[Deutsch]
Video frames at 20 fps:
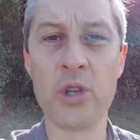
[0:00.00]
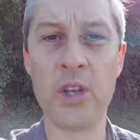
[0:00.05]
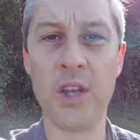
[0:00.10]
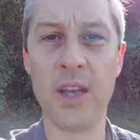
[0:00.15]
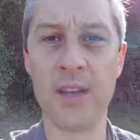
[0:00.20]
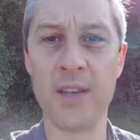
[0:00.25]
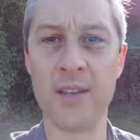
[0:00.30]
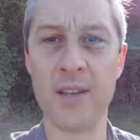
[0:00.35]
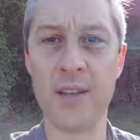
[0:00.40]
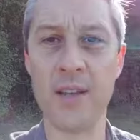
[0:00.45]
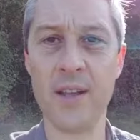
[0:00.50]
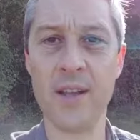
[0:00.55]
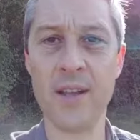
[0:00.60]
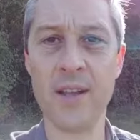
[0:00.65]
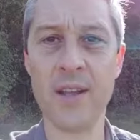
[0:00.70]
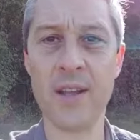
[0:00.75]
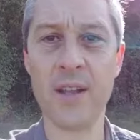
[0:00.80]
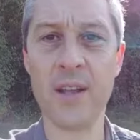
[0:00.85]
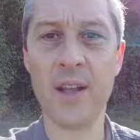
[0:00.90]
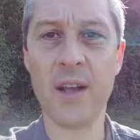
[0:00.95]
steht.
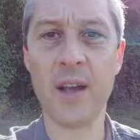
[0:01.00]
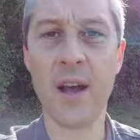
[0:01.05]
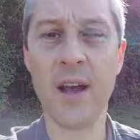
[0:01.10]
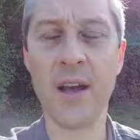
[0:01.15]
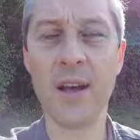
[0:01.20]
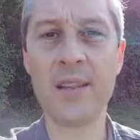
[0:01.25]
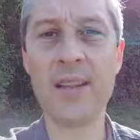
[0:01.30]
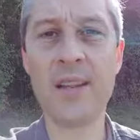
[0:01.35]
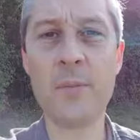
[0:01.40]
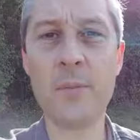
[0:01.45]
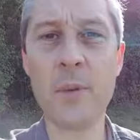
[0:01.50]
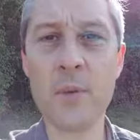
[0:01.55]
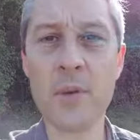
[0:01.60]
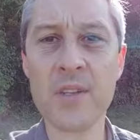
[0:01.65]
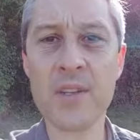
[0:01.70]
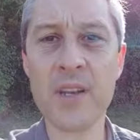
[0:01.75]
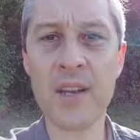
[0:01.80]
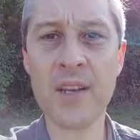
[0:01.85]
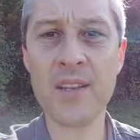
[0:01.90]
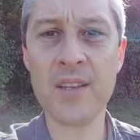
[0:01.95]
Äh, denn die
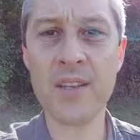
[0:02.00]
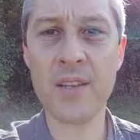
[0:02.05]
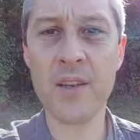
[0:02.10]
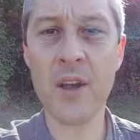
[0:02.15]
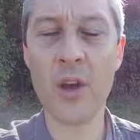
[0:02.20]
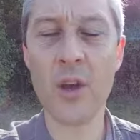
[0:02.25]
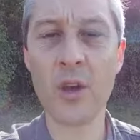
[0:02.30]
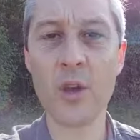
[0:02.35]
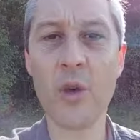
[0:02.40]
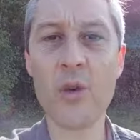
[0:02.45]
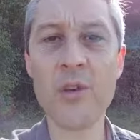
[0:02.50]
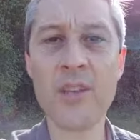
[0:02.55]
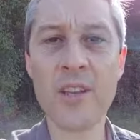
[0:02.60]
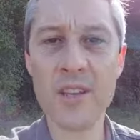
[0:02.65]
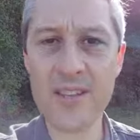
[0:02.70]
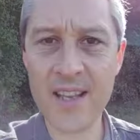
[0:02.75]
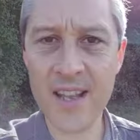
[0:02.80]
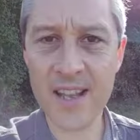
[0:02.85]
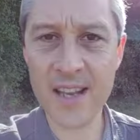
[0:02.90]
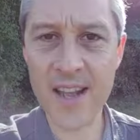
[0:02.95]
Bibel sagt,
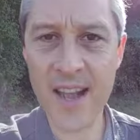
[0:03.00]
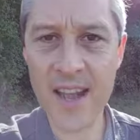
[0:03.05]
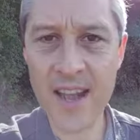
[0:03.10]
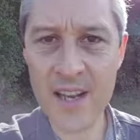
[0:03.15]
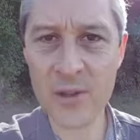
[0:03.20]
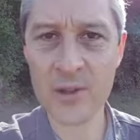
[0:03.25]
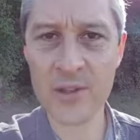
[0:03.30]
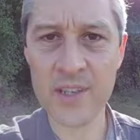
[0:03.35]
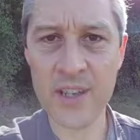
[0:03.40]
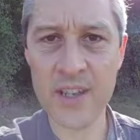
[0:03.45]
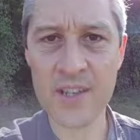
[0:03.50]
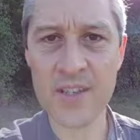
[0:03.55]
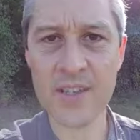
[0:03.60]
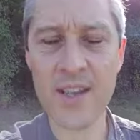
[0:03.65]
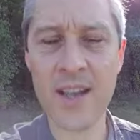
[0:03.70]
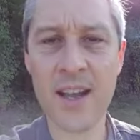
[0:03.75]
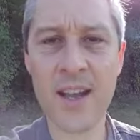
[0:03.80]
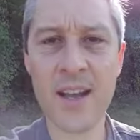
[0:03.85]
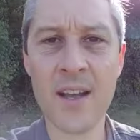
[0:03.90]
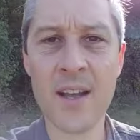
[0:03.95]
größer ist der, der in uns
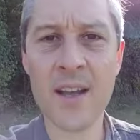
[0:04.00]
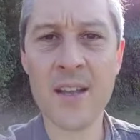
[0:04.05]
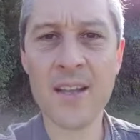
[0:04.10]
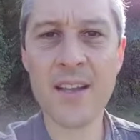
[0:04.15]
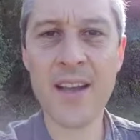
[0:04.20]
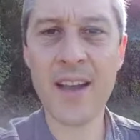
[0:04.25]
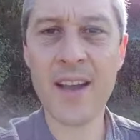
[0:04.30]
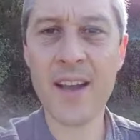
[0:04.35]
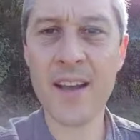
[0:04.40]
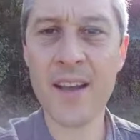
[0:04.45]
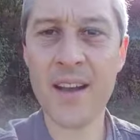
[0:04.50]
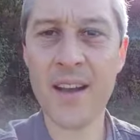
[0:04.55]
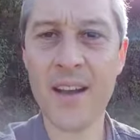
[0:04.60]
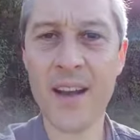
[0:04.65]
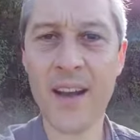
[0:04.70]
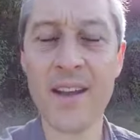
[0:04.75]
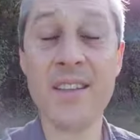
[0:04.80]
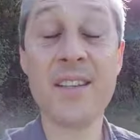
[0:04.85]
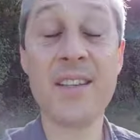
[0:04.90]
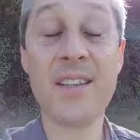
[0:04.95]
ist, der, der
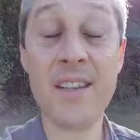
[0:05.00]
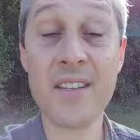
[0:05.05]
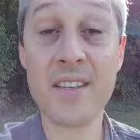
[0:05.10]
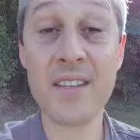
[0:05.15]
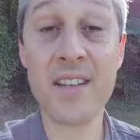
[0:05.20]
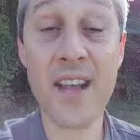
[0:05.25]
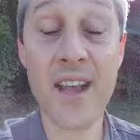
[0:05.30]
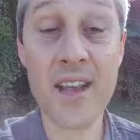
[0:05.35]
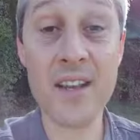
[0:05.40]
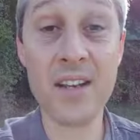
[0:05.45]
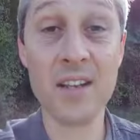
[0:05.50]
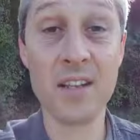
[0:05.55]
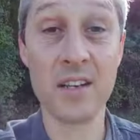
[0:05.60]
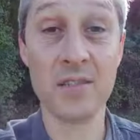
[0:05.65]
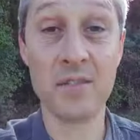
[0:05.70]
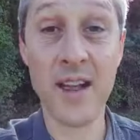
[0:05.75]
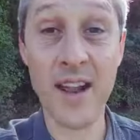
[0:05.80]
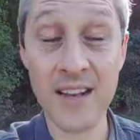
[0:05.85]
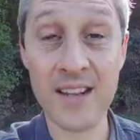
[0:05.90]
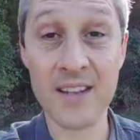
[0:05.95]
als dieser, der in
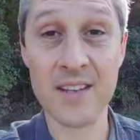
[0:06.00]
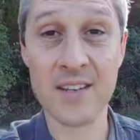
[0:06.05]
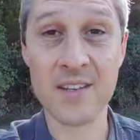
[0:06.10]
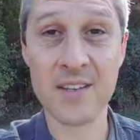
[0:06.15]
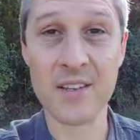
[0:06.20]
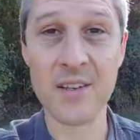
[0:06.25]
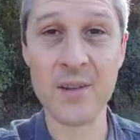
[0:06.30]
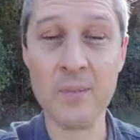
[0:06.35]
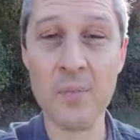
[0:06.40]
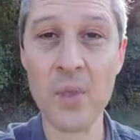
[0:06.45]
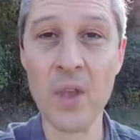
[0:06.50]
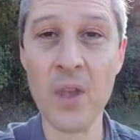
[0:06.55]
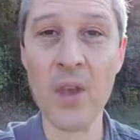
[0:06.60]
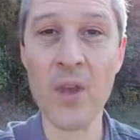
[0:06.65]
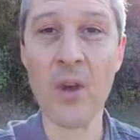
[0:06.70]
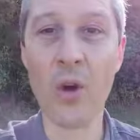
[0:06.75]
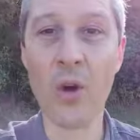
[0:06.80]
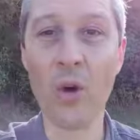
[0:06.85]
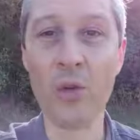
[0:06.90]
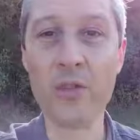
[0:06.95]
dieser Welt ist.
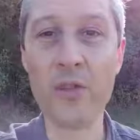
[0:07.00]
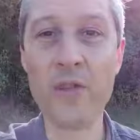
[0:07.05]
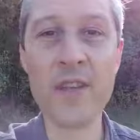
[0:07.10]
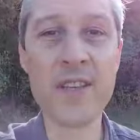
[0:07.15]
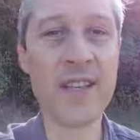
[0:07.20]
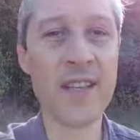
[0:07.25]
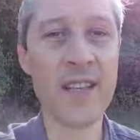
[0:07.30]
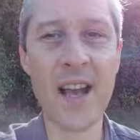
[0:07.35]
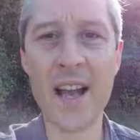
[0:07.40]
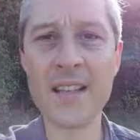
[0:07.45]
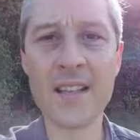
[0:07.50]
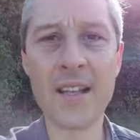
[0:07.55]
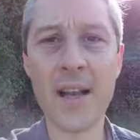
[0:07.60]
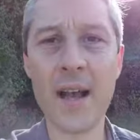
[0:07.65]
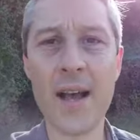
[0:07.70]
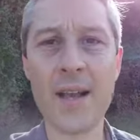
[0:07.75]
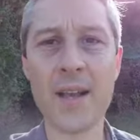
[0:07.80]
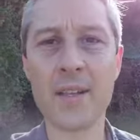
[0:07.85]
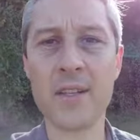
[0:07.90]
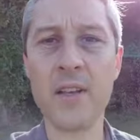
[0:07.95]
Und wir wissen ganz
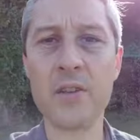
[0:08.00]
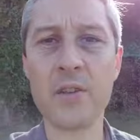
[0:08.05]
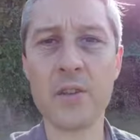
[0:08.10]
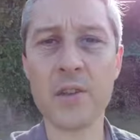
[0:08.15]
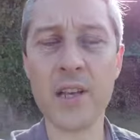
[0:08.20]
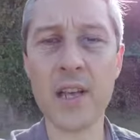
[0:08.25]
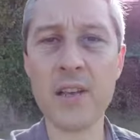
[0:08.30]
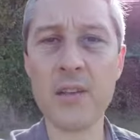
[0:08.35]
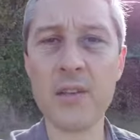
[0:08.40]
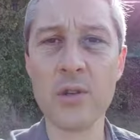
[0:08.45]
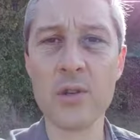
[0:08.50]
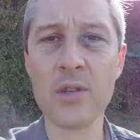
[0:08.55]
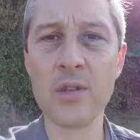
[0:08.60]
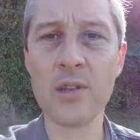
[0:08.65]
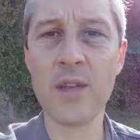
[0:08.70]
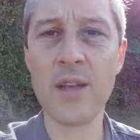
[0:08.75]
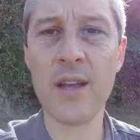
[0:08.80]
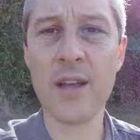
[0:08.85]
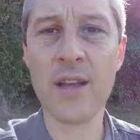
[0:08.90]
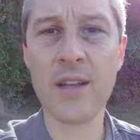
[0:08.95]
klar, dass Jesus
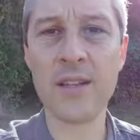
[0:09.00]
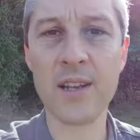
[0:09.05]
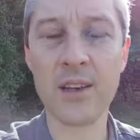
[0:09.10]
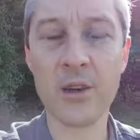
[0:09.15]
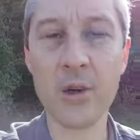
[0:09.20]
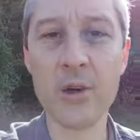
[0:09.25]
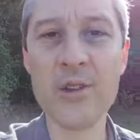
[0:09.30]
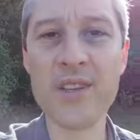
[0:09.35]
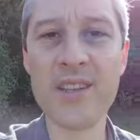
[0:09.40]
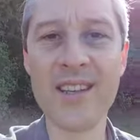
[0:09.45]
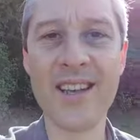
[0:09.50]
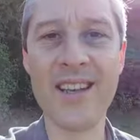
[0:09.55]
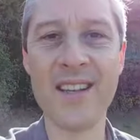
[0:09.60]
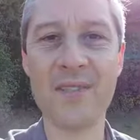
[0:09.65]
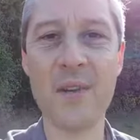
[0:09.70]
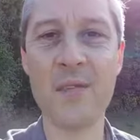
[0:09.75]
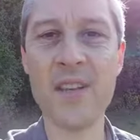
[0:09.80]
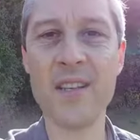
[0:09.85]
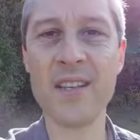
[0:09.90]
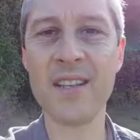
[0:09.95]
Christus der Größte
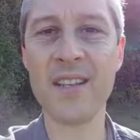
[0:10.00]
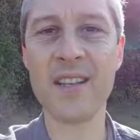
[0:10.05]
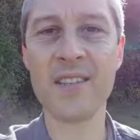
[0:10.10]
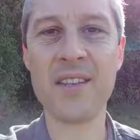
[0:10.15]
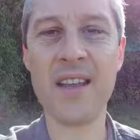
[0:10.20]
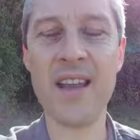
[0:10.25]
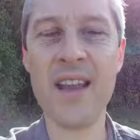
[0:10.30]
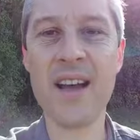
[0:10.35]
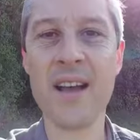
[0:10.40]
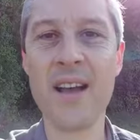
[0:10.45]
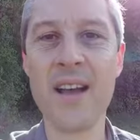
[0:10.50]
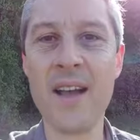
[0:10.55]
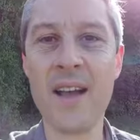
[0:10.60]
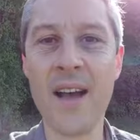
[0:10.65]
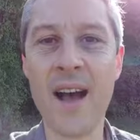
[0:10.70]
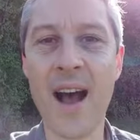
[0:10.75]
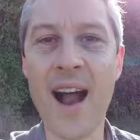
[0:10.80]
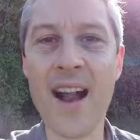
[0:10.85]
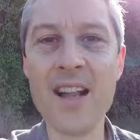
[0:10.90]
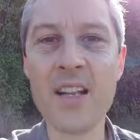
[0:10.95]
ist. Wir wissen, dass er
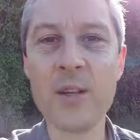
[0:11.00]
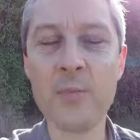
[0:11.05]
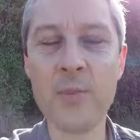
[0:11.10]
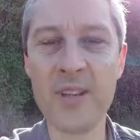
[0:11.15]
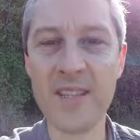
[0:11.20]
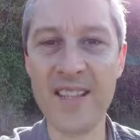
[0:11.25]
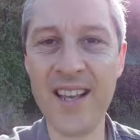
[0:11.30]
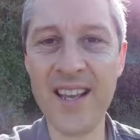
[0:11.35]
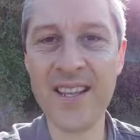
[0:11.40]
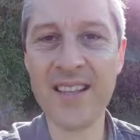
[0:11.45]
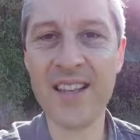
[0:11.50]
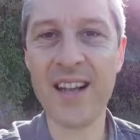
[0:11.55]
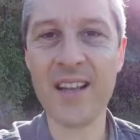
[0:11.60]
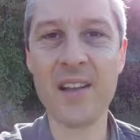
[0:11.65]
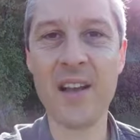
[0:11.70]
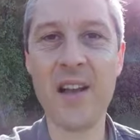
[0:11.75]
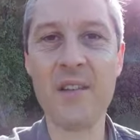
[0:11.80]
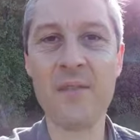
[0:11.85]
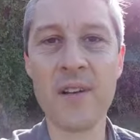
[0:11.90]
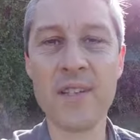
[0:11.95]
alles besiegt
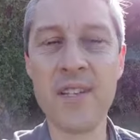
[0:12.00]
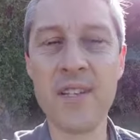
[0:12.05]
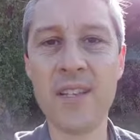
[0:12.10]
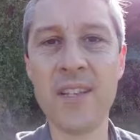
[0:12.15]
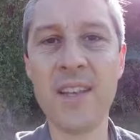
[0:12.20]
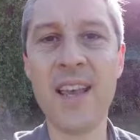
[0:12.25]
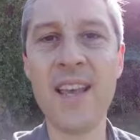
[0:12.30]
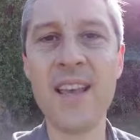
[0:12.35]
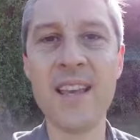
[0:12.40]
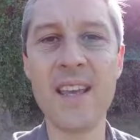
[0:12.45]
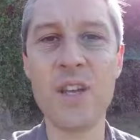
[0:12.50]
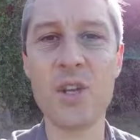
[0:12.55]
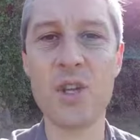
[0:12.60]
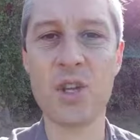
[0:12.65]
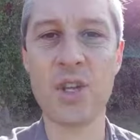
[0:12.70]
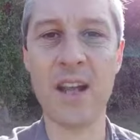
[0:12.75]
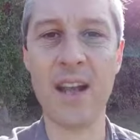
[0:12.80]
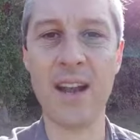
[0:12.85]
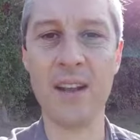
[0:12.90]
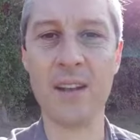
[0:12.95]
hat, was sich gegen ihn
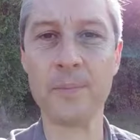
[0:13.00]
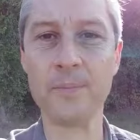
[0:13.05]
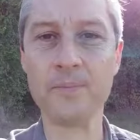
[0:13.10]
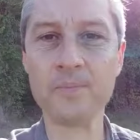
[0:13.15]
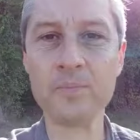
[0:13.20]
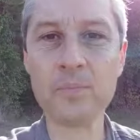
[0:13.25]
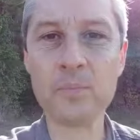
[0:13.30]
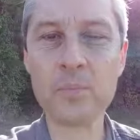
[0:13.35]
stellt.